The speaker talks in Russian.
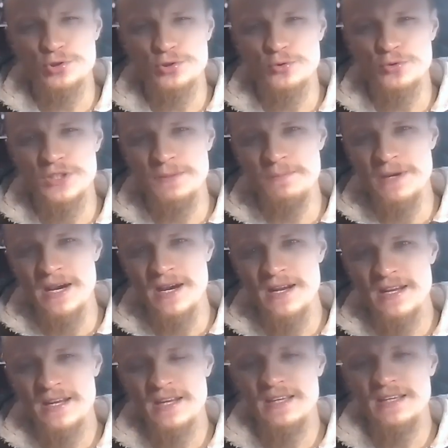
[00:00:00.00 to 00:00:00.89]
то, что у
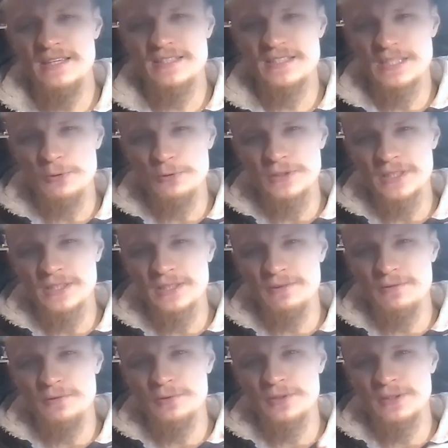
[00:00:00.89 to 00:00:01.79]
тебя из-за вот
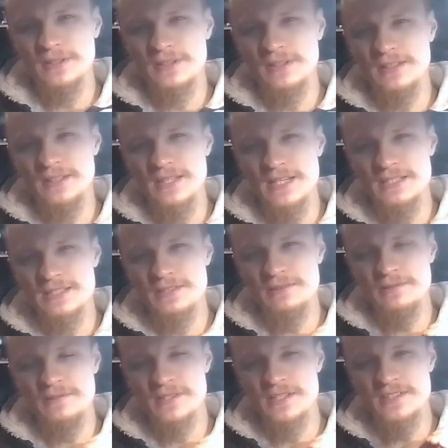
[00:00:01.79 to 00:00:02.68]
этого вот
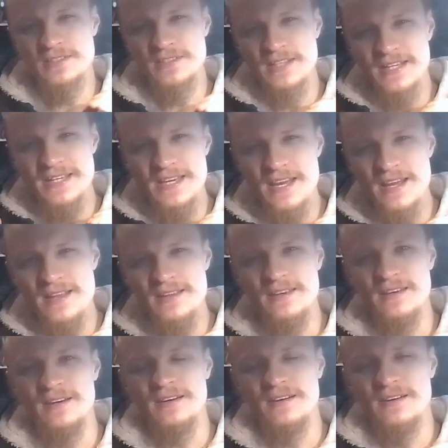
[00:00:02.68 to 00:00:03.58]
классового
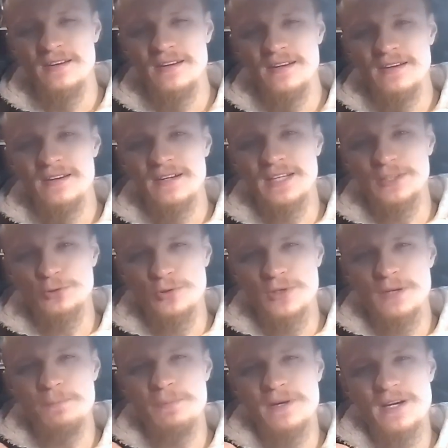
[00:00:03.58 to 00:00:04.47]
расслоения,
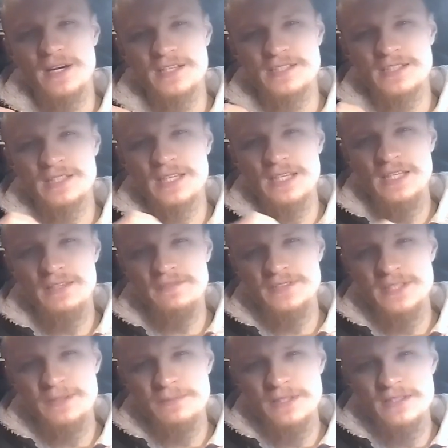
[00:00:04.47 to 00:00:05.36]
которое показано и в
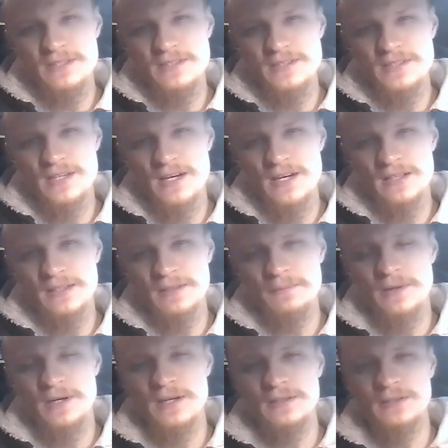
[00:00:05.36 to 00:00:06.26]

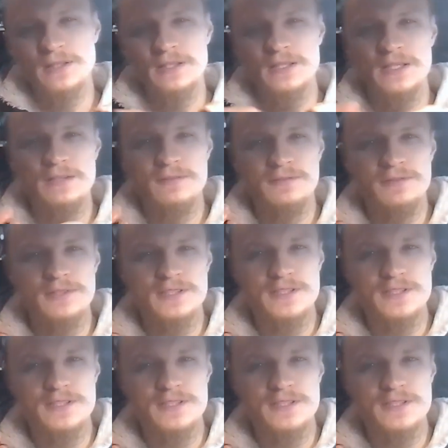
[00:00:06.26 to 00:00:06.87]
70-м Анна, и в